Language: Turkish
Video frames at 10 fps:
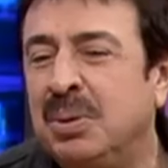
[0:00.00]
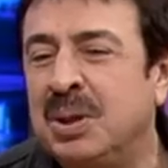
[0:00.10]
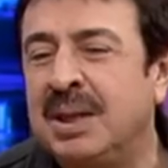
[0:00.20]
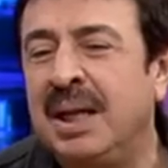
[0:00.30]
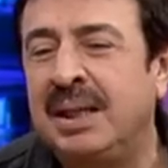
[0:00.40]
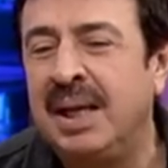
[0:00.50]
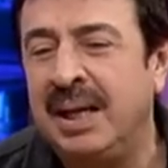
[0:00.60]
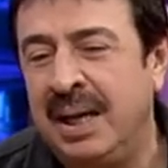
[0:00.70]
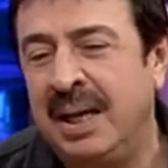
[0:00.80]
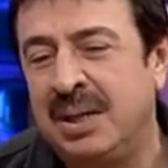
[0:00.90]
Bu
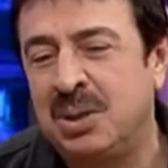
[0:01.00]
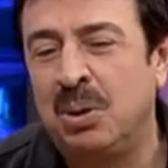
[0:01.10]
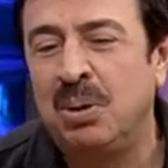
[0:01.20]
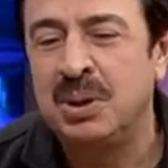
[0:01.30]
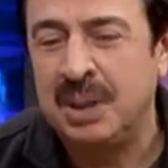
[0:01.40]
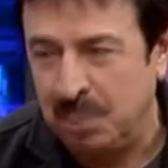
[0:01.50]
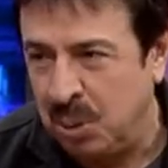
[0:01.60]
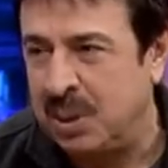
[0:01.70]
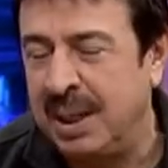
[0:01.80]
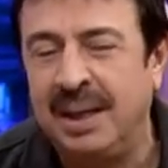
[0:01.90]
güzellikte eğer sorulursa bu
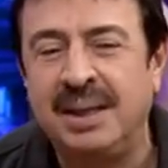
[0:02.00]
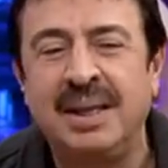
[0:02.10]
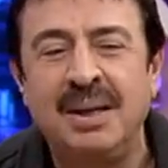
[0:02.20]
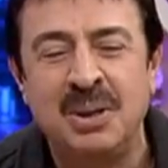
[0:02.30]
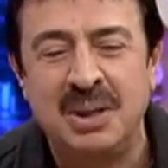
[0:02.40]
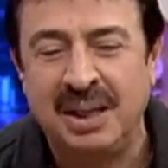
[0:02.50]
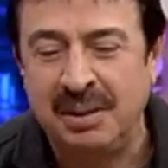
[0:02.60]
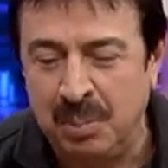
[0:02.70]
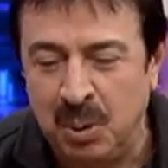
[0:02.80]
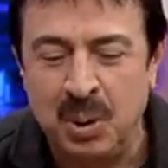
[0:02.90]
güzellikte
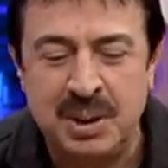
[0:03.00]
özellikle bu